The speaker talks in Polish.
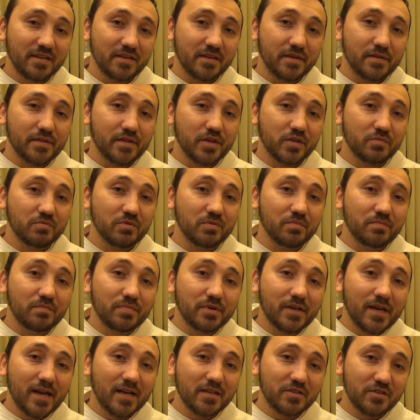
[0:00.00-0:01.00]
Jesteśmy
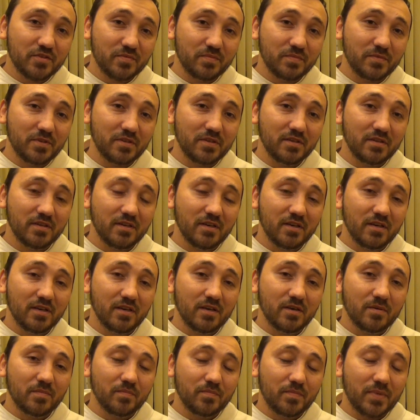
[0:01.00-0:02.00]
braćmi
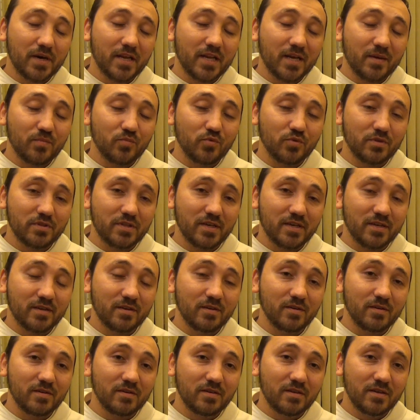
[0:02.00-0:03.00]
Pana
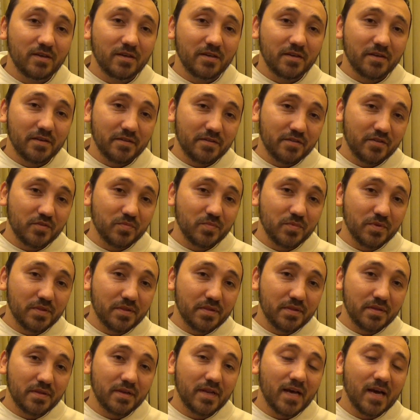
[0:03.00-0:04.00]
Młodego. Jesteśmy
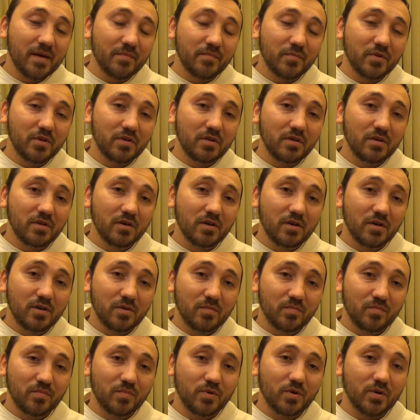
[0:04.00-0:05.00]
synami
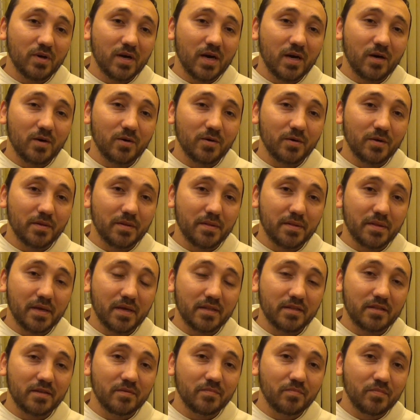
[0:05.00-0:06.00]
Boga
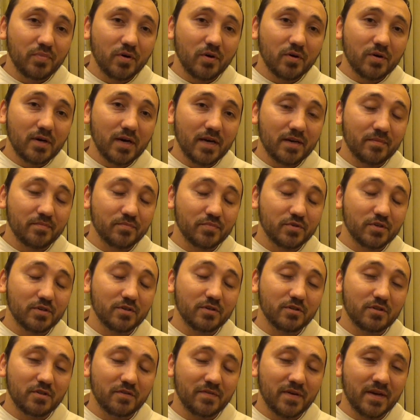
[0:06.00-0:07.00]
Ojca. Ten pokarm
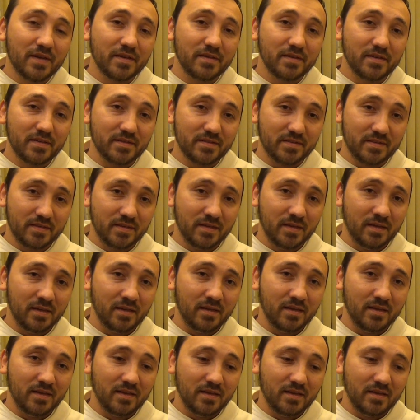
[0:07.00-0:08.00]
przygotowany jest
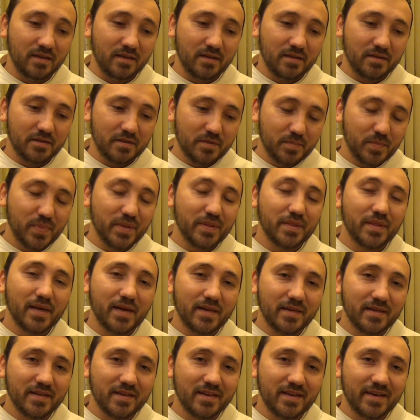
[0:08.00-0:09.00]

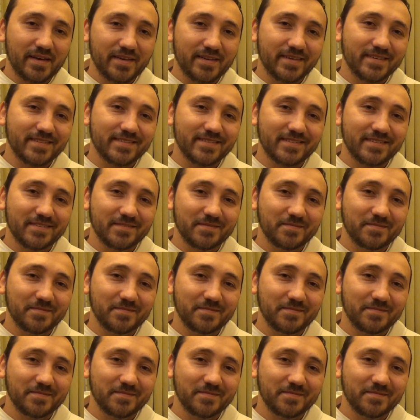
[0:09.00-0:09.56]
specjalnie dla nas.